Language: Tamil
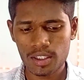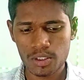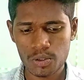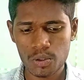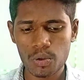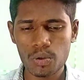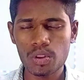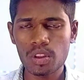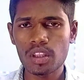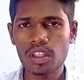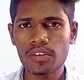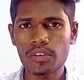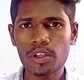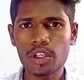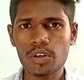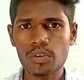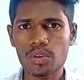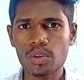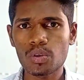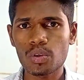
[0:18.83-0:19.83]
ஸோ இந்த
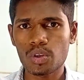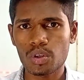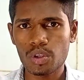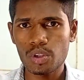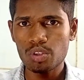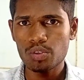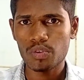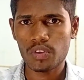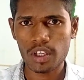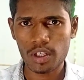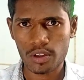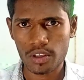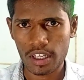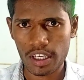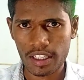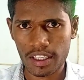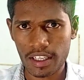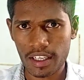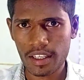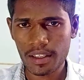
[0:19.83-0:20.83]
வீடியோ வந்து உங்களுக்கு யூஸ்ஃபுல்லாக இருக்கும்னு
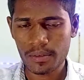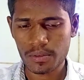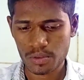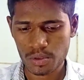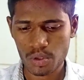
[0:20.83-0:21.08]
நினைக்கிறேன்